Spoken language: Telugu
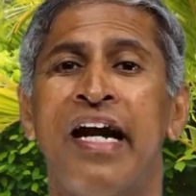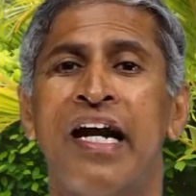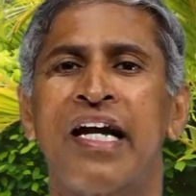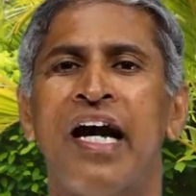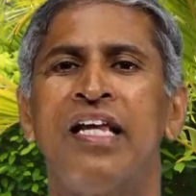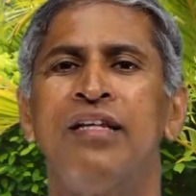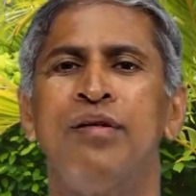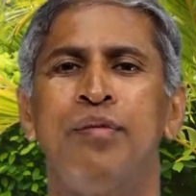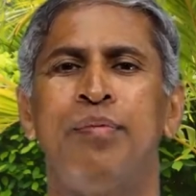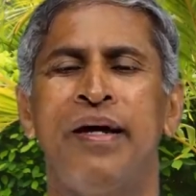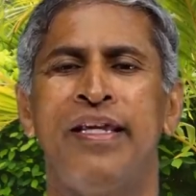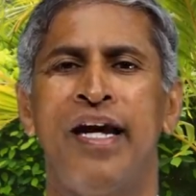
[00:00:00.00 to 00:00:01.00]
ఏళ్ళు కాదు
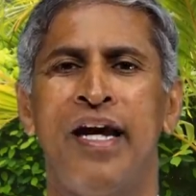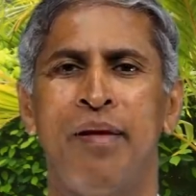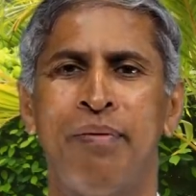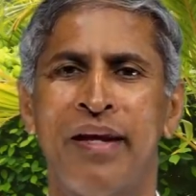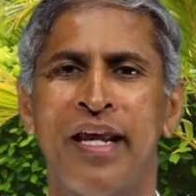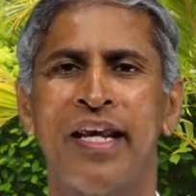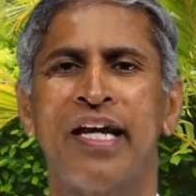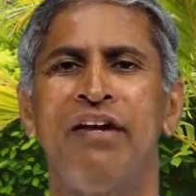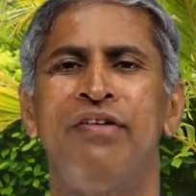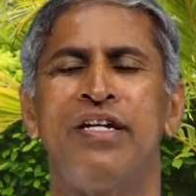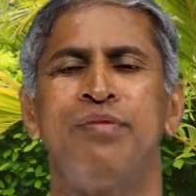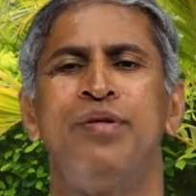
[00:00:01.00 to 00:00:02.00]
పదేళ్ల పిల్లలకే
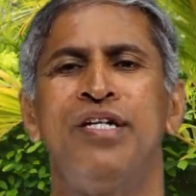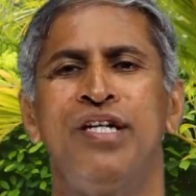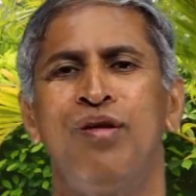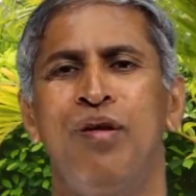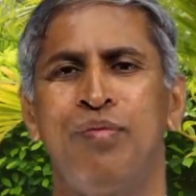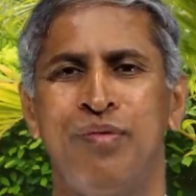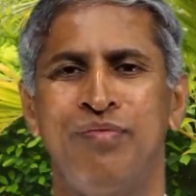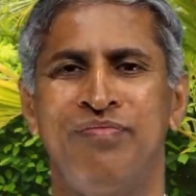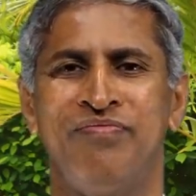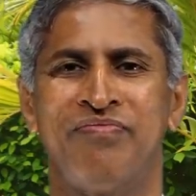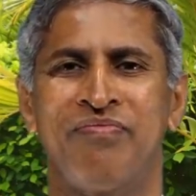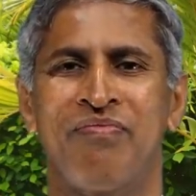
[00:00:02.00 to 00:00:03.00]
విటమిన్ డి లోపం
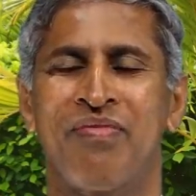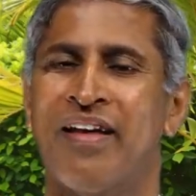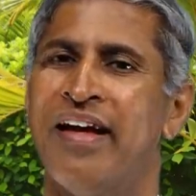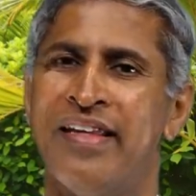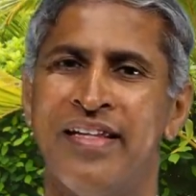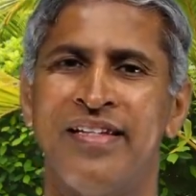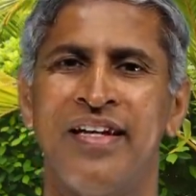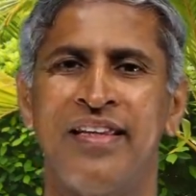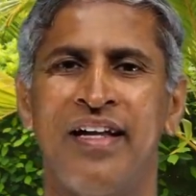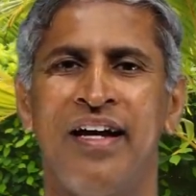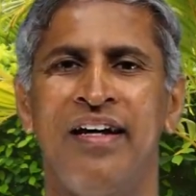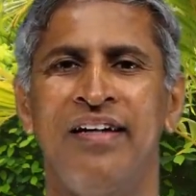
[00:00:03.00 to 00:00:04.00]
అందుచేత